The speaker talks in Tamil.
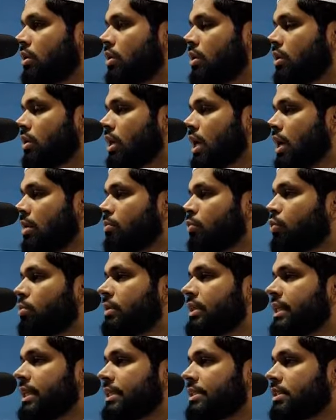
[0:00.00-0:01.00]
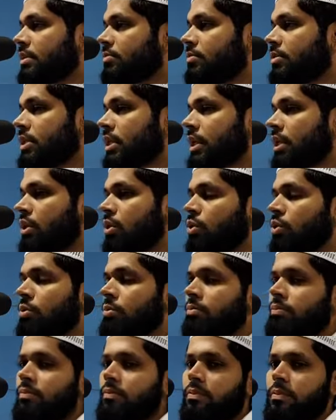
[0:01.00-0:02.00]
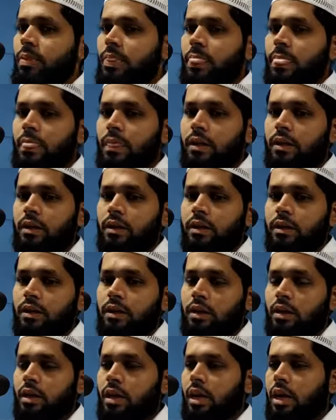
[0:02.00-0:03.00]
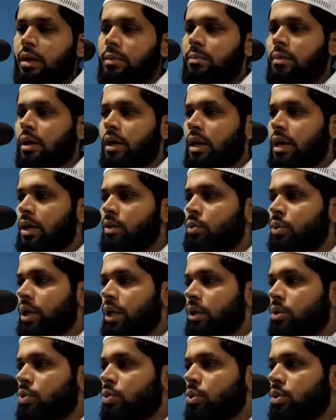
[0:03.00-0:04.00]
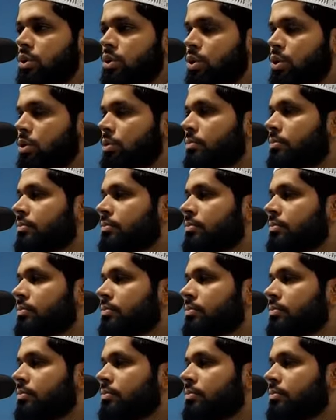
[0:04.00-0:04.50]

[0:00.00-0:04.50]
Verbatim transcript: நாம் உபதேசம் செய்கிறோம் நாம் அறிவுரை கூறுகிறோம்